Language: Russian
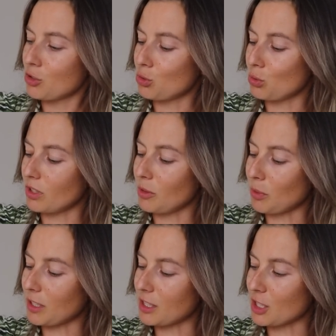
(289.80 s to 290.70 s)
чудо не
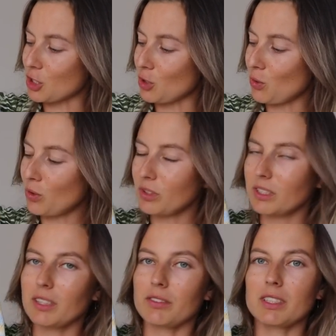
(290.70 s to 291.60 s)
произошло.
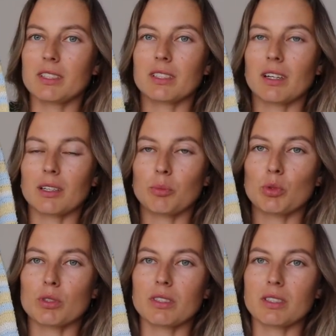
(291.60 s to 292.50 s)
И видите, как
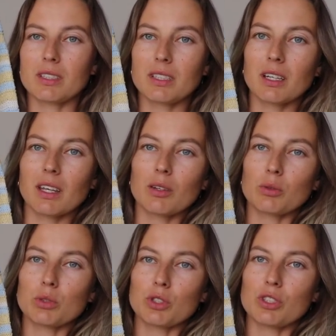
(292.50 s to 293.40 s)
после стирки
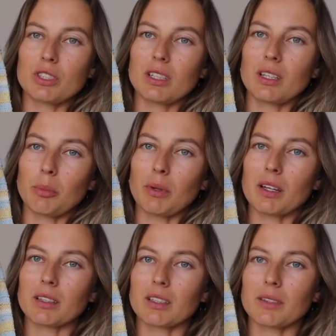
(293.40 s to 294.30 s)
очень сильно
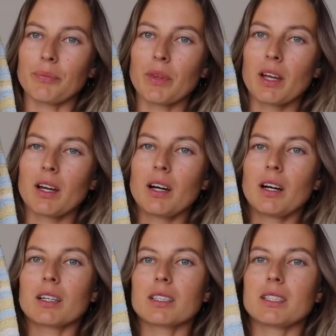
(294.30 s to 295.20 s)
планка
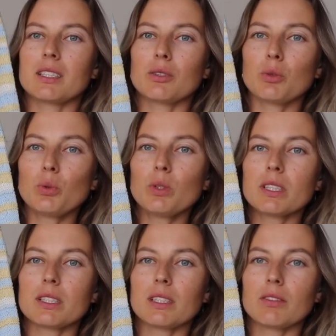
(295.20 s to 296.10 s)

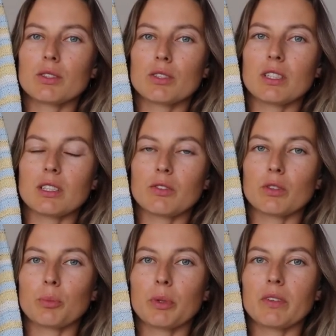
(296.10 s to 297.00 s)
растянулась. И вот здесь
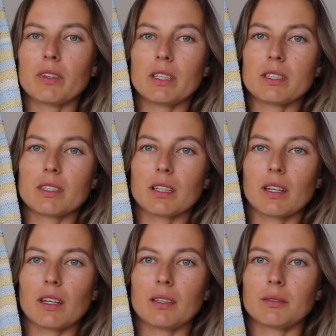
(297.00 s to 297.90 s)
вот появились
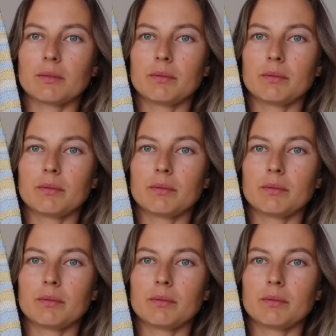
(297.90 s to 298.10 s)
такие